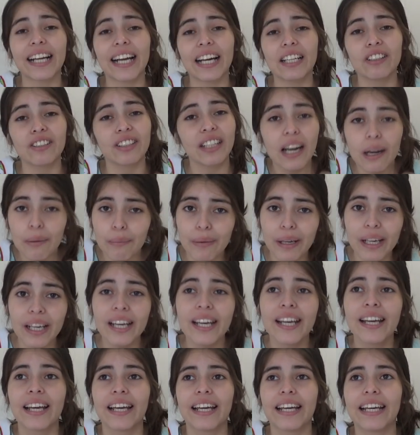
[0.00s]
regalonearme
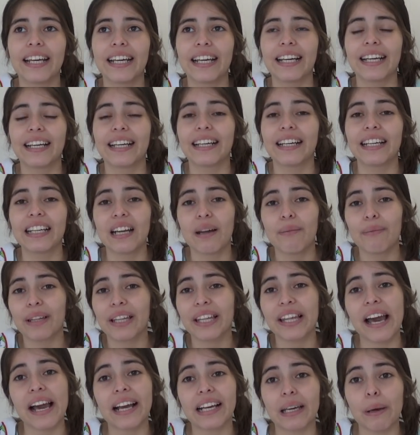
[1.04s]
eh, en la
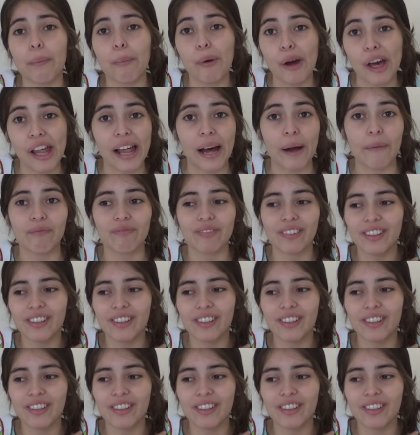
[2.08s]
medida que pueda.